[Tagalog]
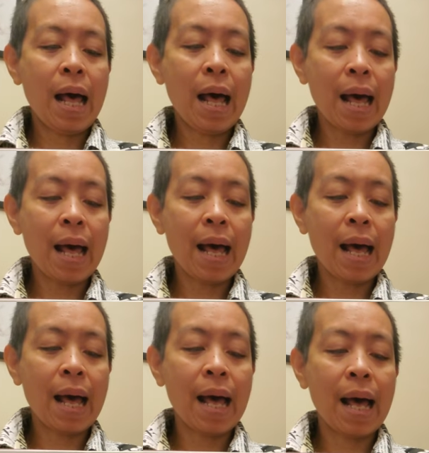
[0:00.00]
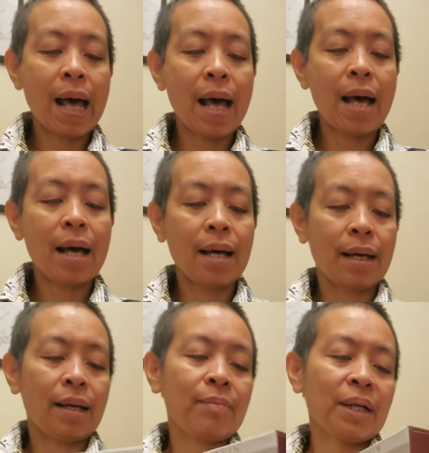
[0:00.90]
Ah, ah, ah,
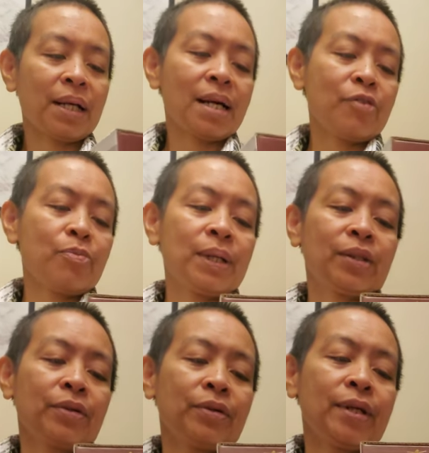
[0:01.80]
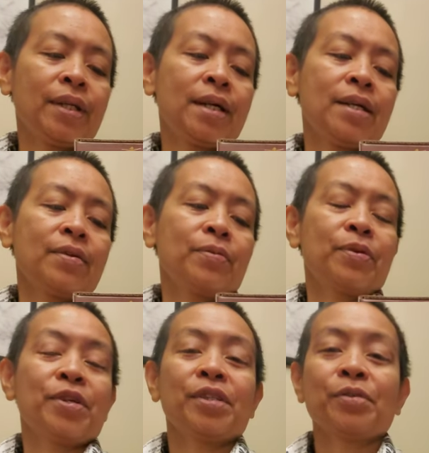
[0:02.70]
ah. Magkano ba to? In other
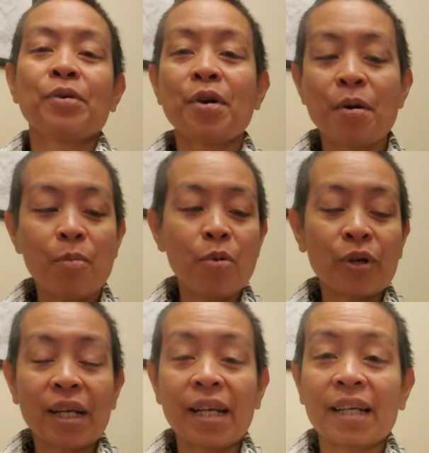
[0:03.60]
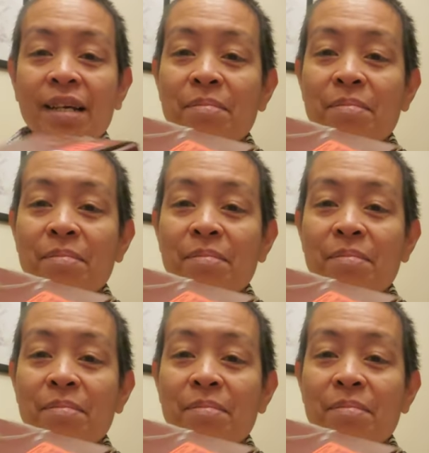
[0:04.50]
words, so, mura lang